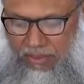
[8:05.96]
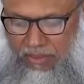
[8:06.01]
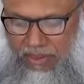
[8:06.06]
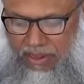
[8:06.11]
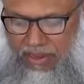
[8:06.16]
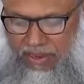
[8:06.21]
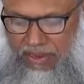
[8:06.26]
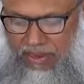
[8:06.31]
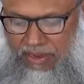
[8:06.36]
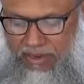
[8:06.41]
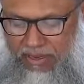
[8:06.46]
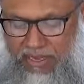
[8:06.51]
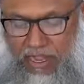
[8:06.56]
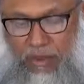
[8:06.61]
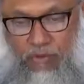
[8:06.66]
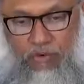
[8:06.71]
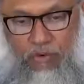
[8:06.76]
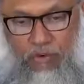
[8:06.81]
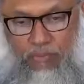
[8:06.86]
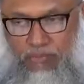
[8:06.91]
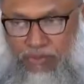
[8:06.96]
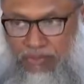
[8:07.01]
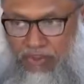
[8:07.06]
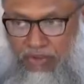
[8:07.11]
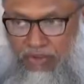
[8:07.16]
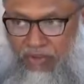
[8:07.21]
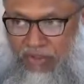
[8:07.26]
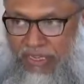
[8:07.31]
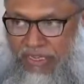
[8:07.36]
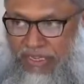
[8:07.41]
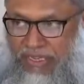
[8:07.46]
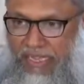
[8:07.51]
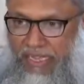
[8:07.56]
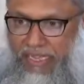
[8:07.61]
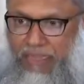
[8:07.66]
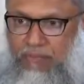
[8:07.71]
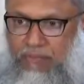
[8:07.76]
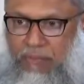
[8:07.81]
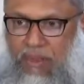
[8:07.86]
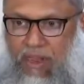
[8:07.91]
আবার কেউ কেউ পিছন দিক
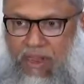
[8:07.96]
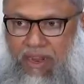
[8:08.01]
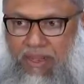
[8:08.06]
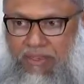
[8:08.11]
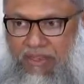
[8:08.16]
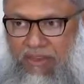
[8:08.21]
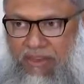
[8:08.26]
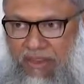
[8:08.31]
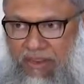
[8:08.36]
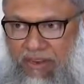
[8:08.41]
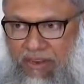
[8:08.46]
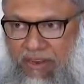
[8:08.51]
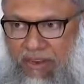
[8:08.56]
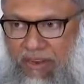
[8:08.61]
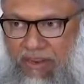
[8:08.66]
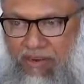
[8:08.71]
থেকে পাহারা দিতেন